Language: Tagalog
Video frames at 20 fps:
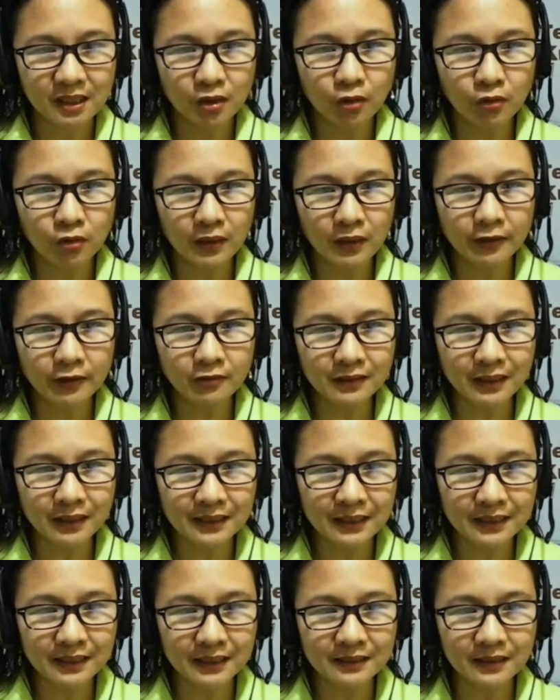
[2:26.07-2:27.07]
Kung anong
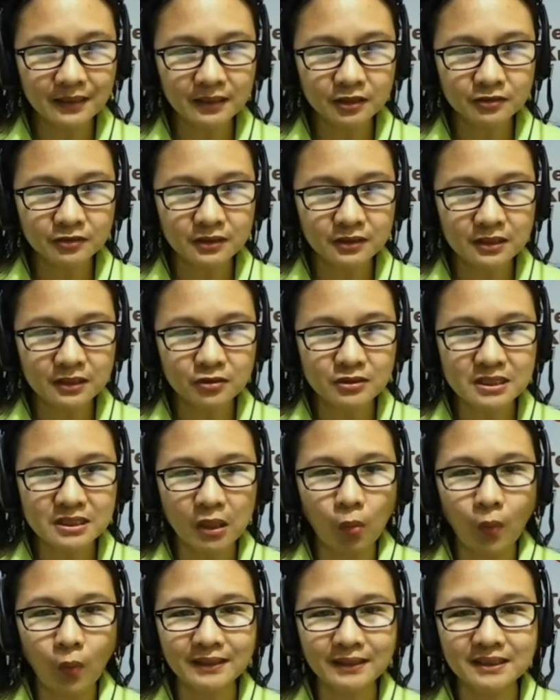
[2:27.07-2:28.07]
nakikita nyo dito sa
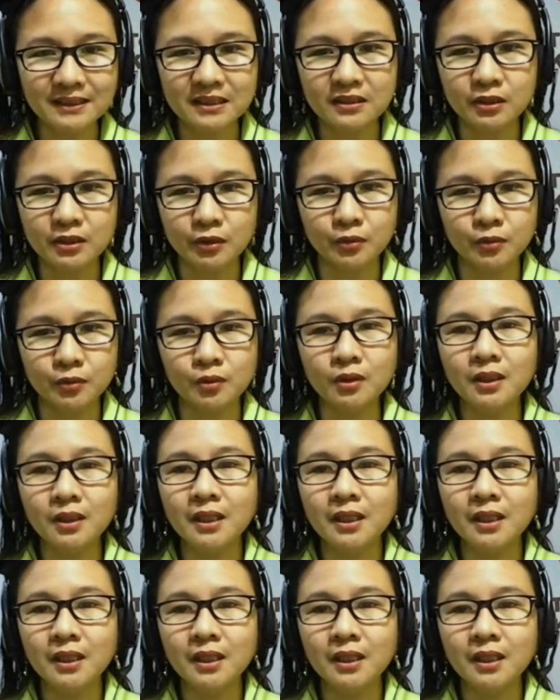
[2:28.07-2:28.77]
What's New,